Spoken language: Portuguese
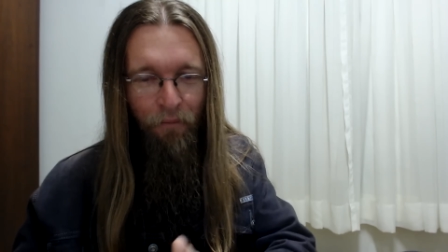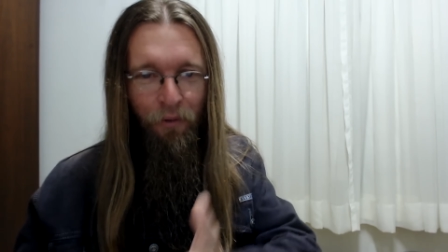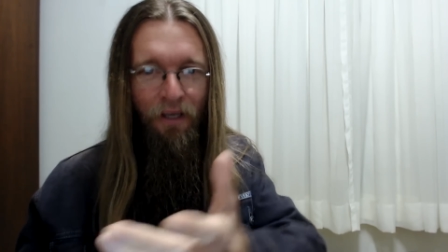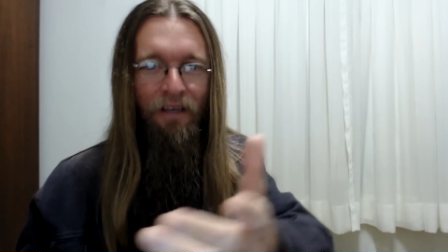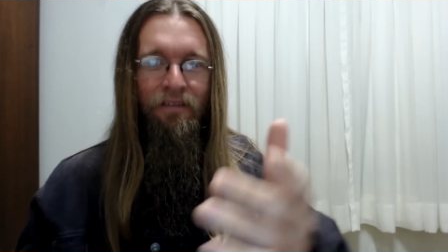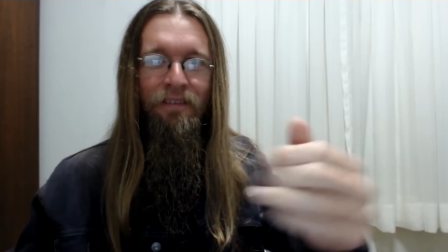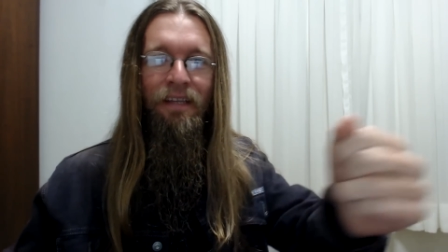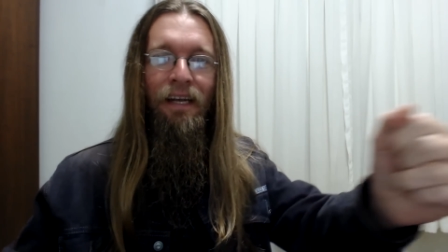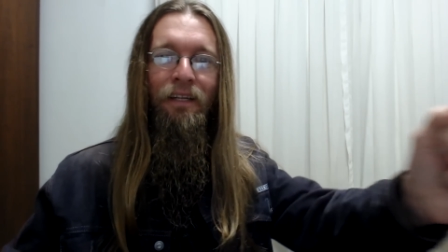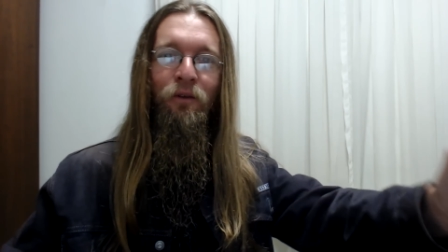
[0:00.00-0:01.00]
porque as
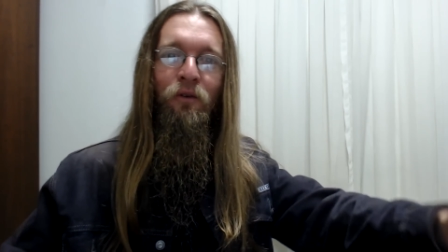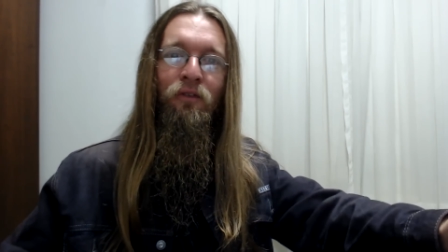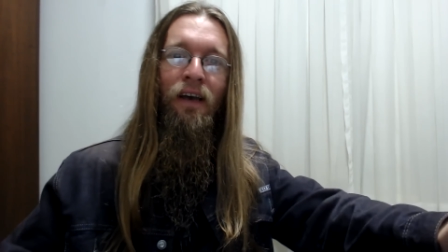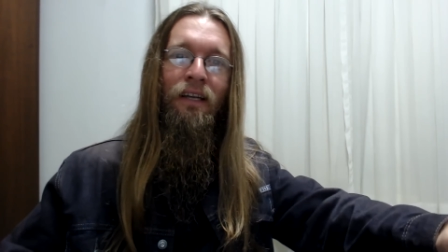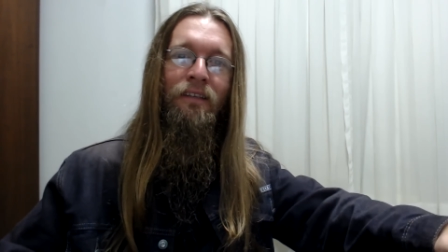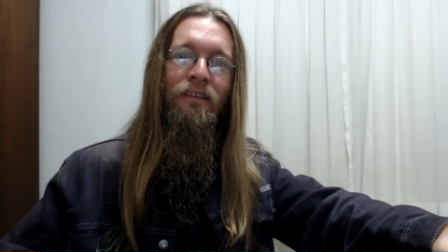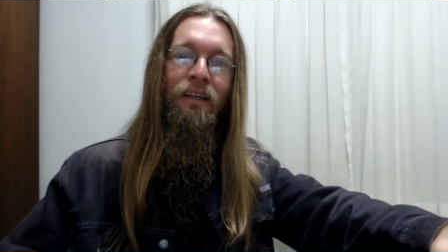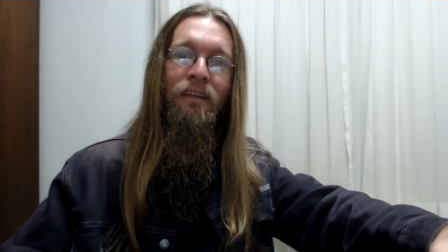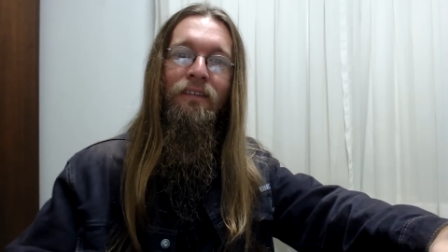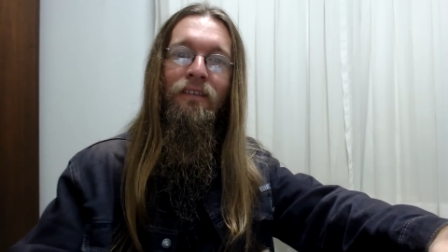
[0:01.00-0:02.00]
telenovelas
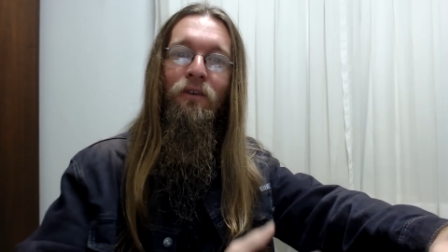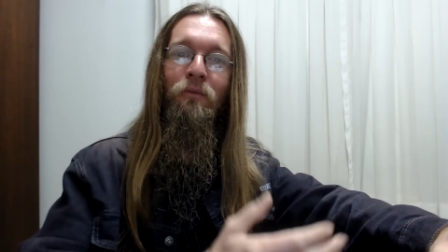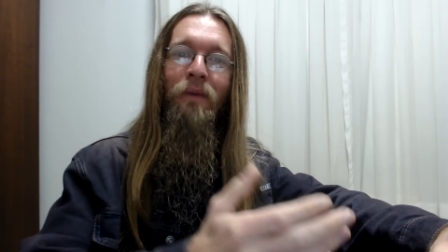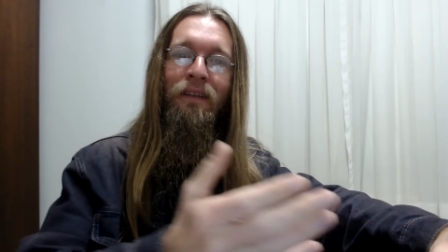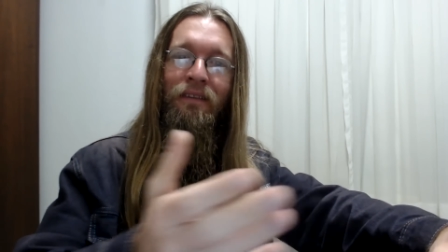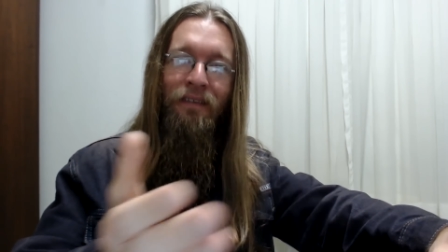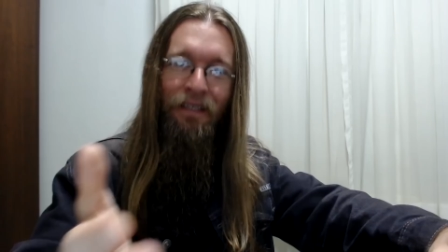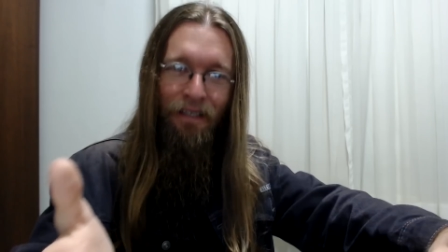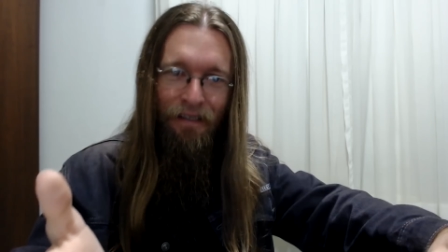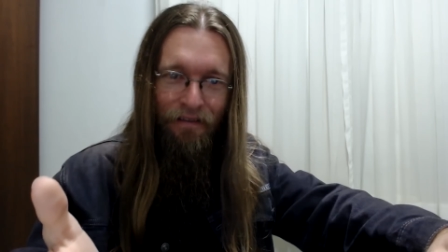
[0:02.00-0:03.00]
elas são
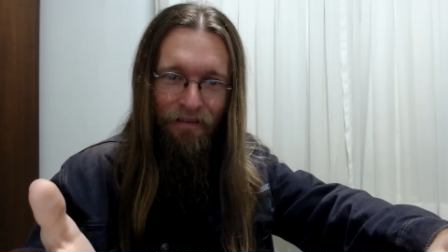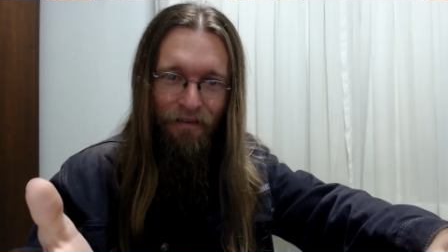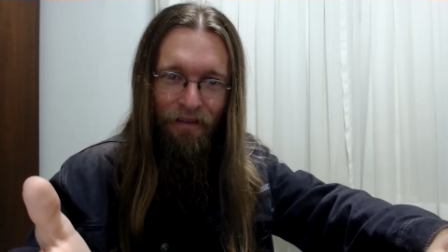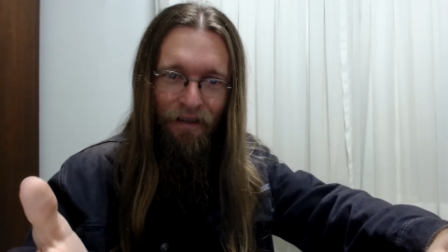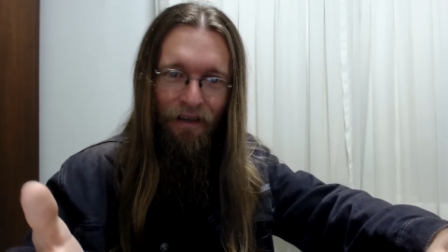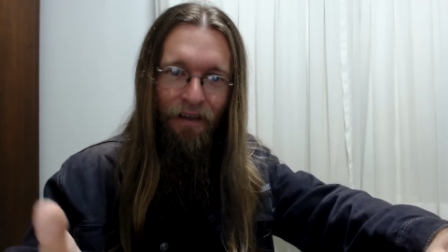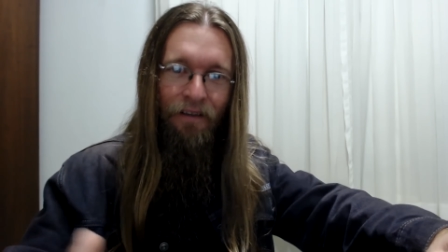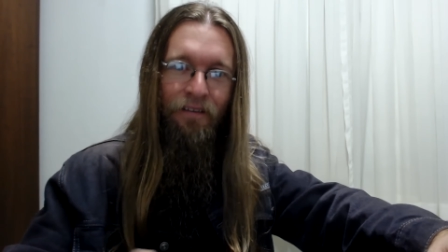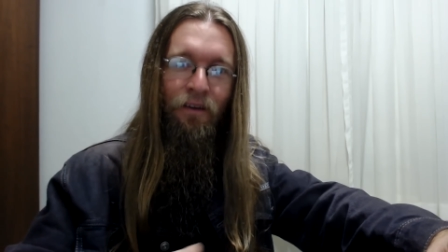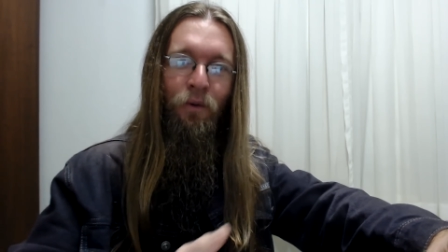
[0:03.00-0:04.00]
mentiras,
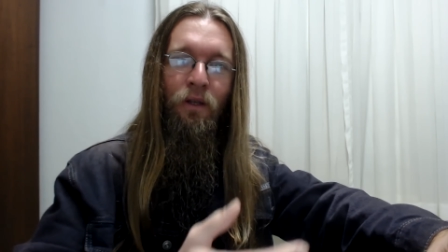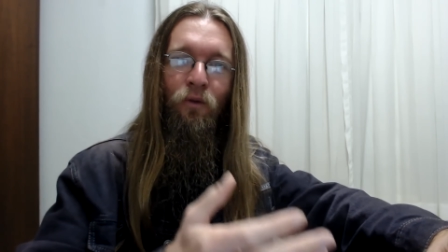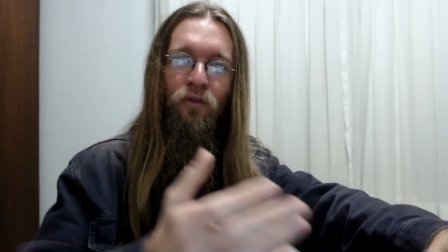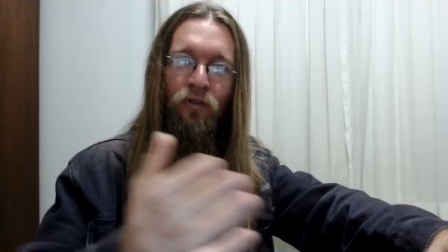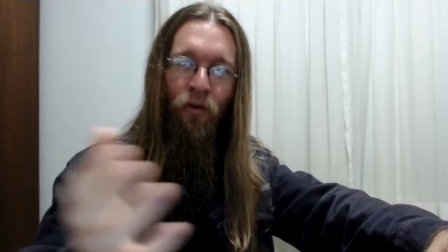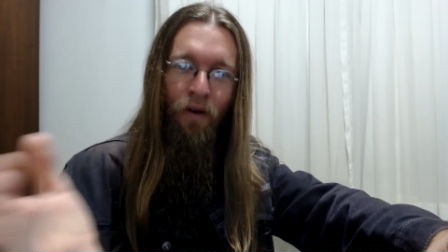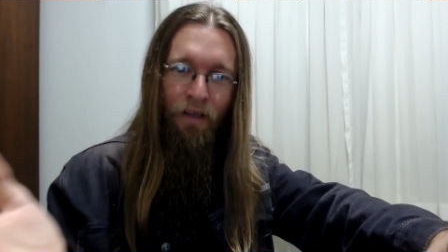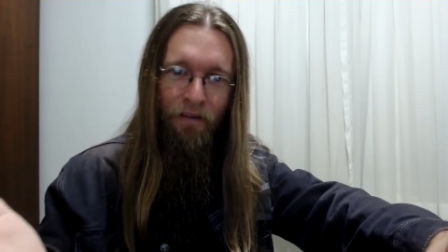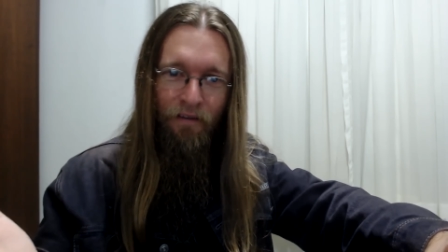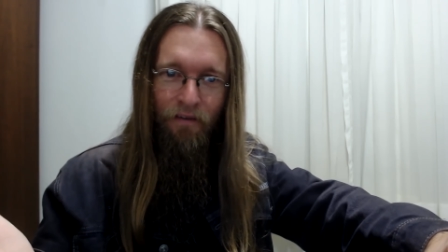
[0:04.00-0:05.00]
são
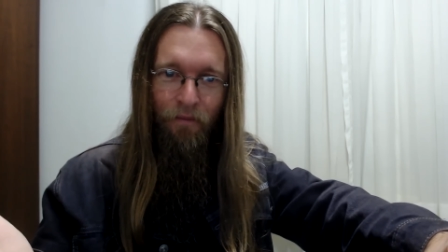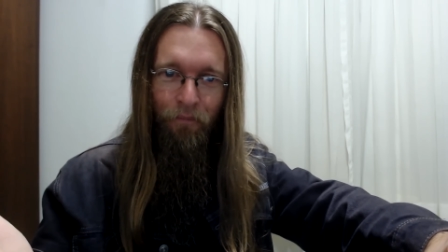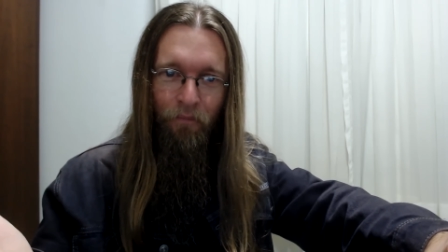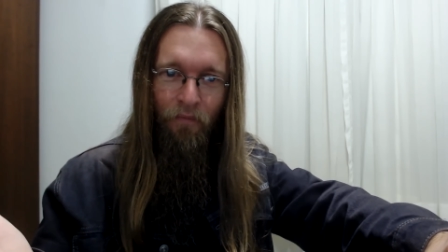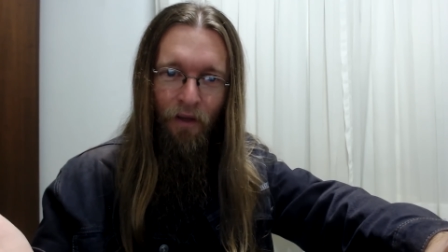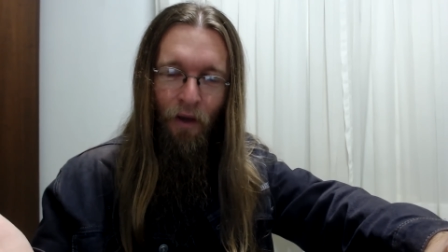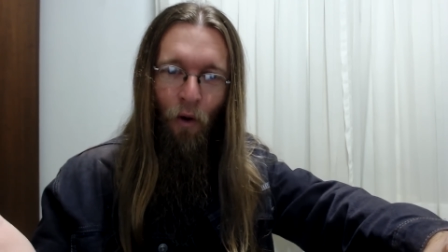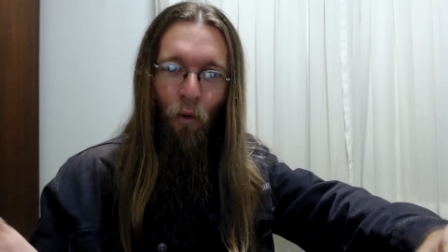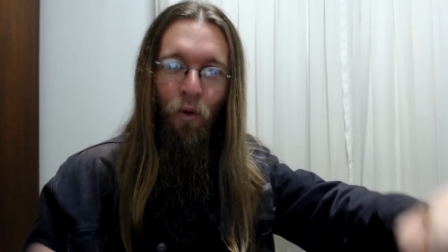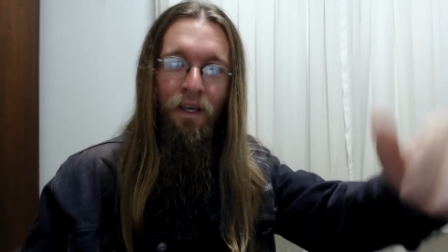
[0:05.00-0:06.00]
ilusões,
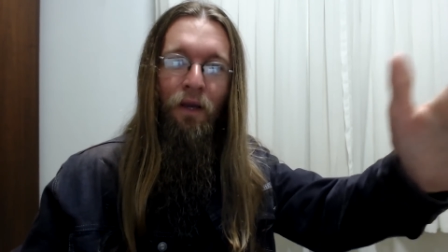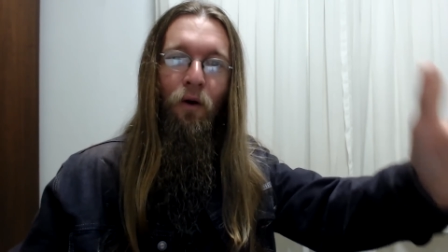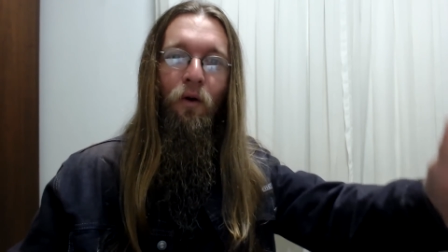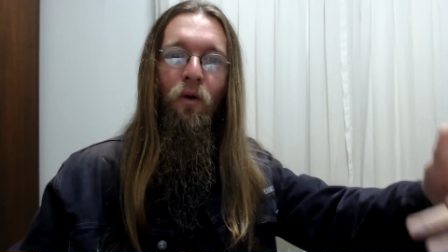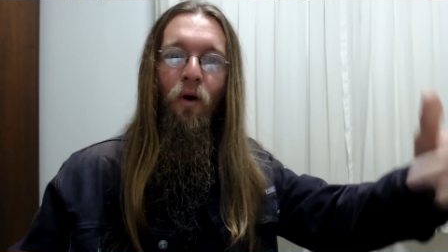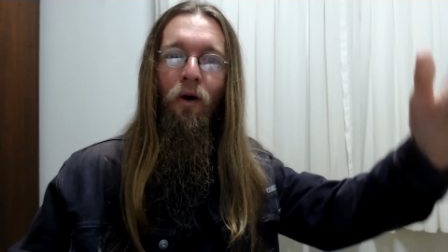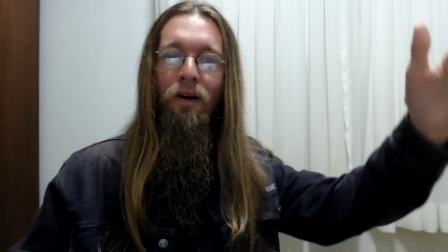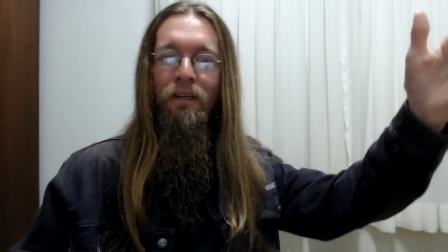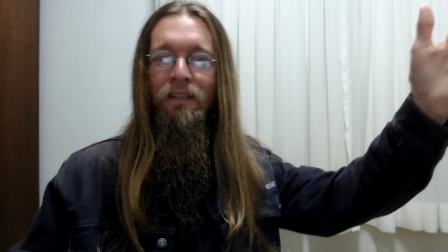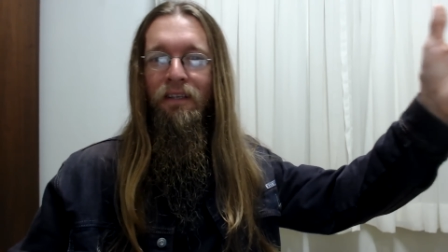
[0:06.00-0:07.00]
o que
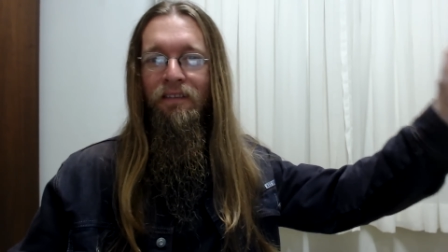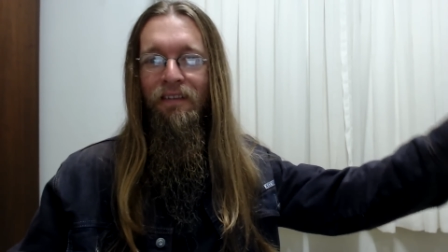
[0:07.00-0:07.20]
ocorre nas